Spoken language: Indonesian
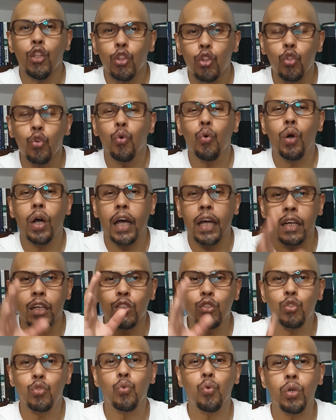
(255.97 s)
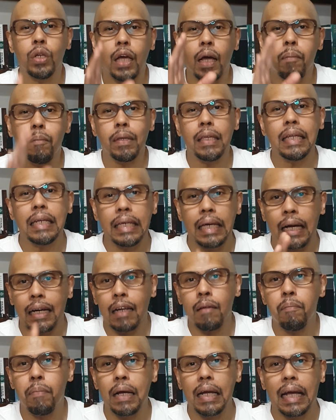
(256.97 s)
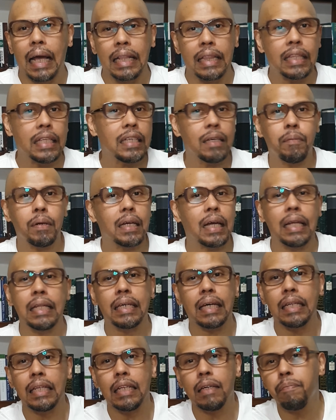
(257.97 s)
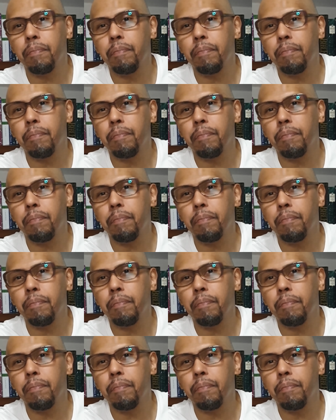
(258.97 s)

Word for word: Tuhan sudah menyediakan penggantinya berkali-kali